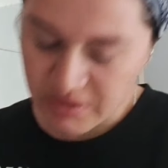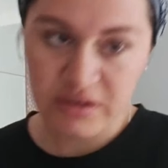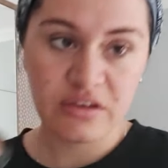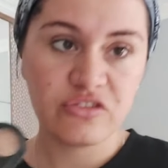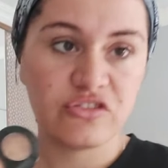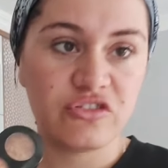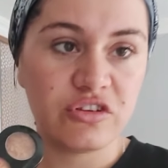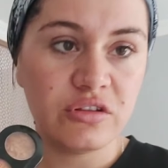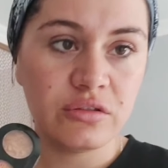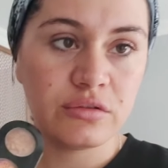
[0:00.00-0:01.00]
makyaj
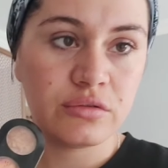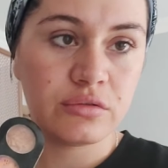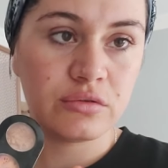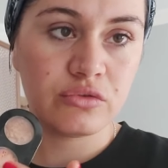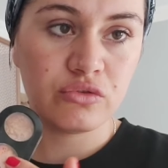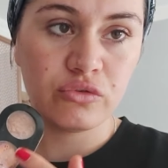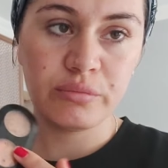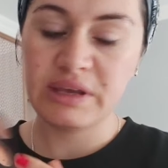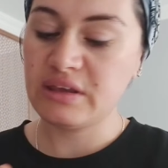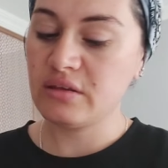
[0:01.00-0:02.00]
için
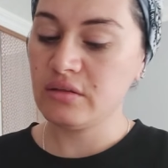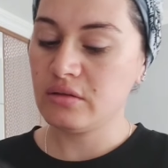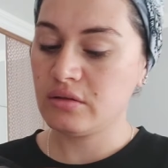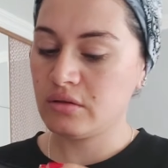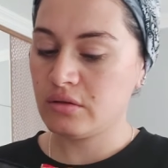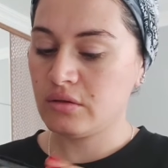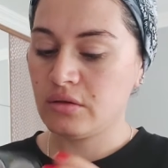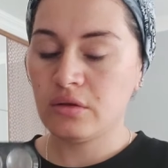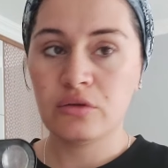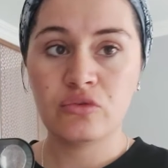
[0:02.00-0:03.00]
Show Make'in
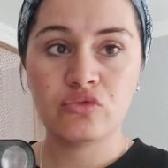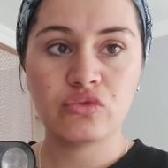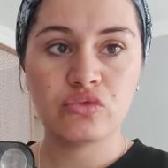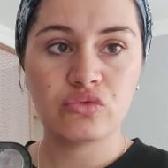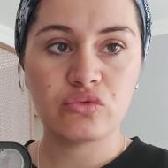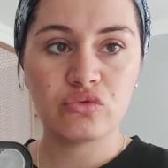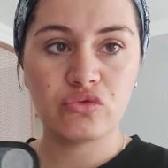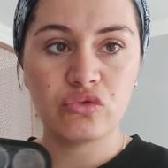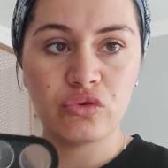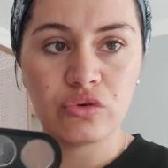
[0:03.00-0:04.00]
şu
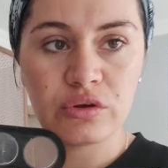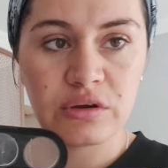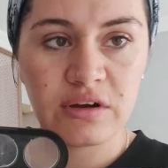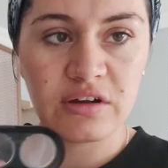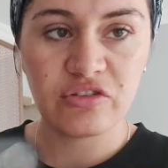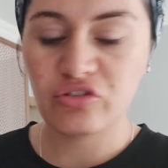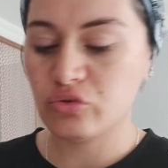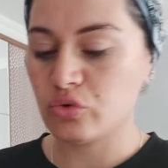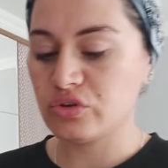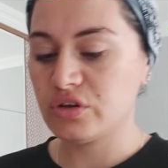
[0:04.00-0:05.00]
turuncu
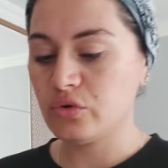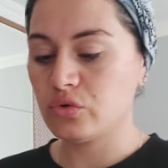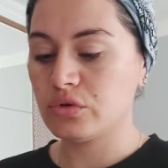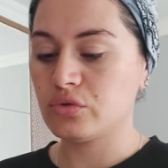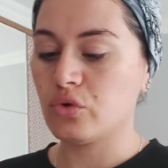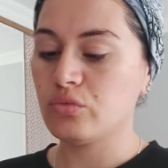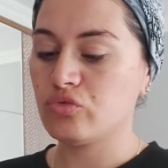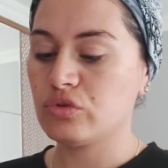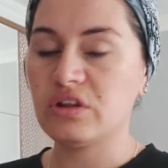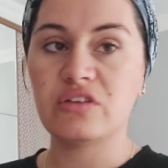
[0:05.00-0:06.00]
karışık tonlarını kullanıyorum.
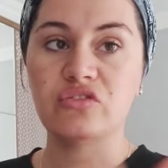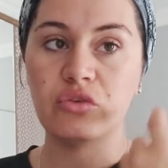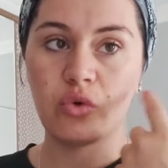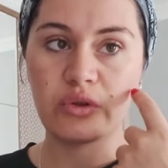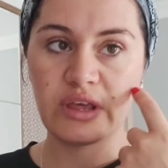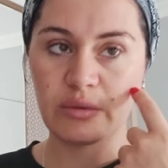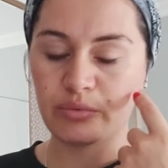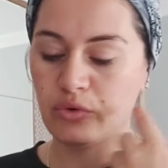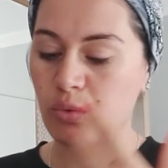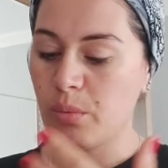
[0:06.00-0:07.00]
Şuna da azıcık gölge
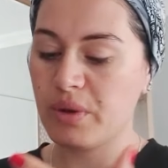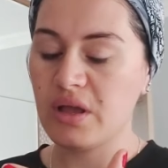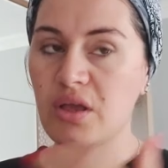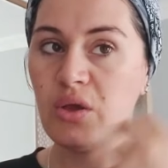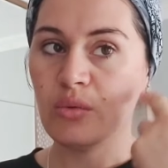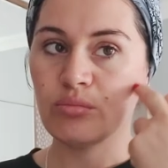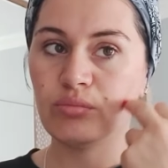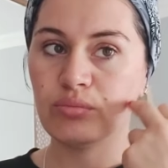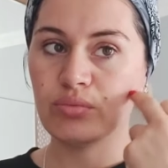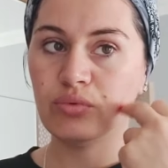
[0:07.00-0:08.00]
yapıyorum ama
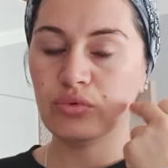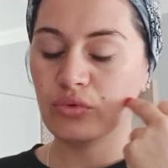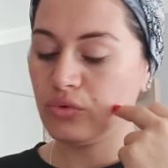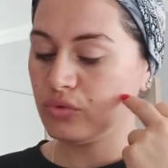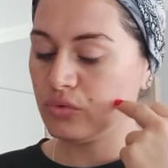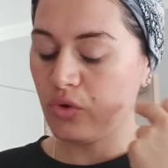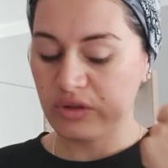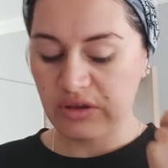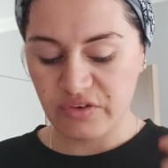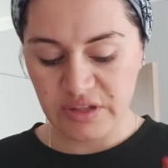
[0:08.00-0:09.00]
bugün
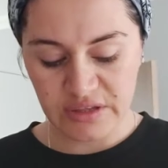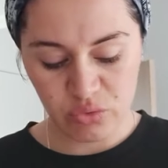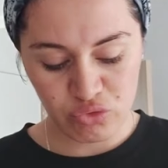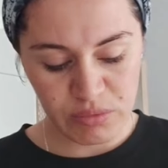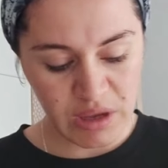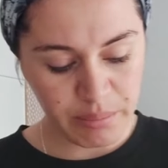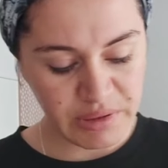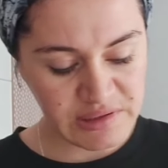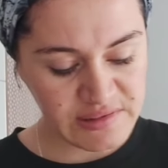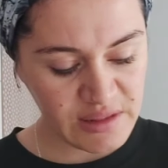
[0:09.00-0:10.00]
gölge falan yüzüme
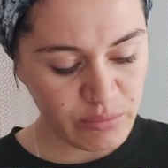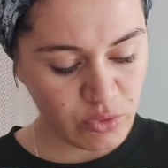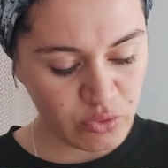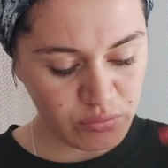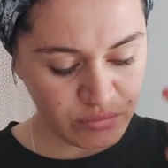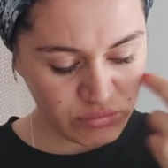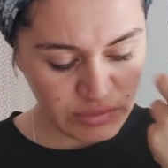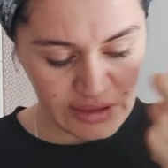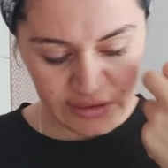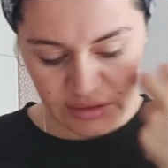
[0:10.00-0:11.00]
yapmak istemiyorum.
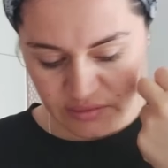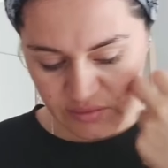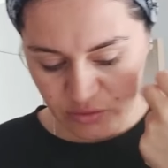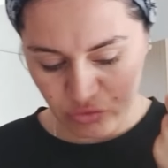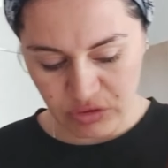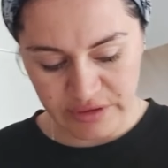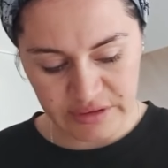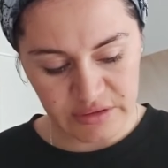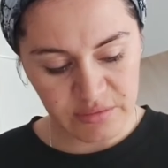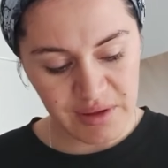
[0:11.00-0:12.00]
Yani en azından şu
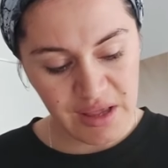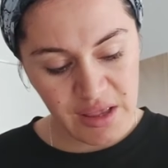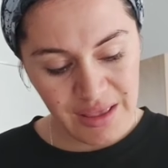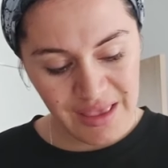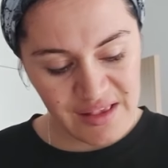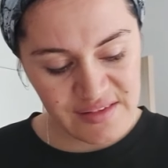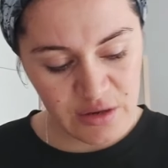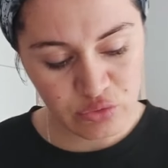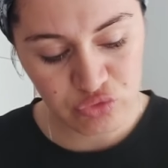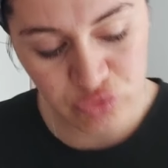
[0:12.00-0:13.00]
yanaklarıma
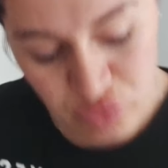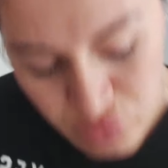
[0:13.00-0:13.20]
ezel kuşu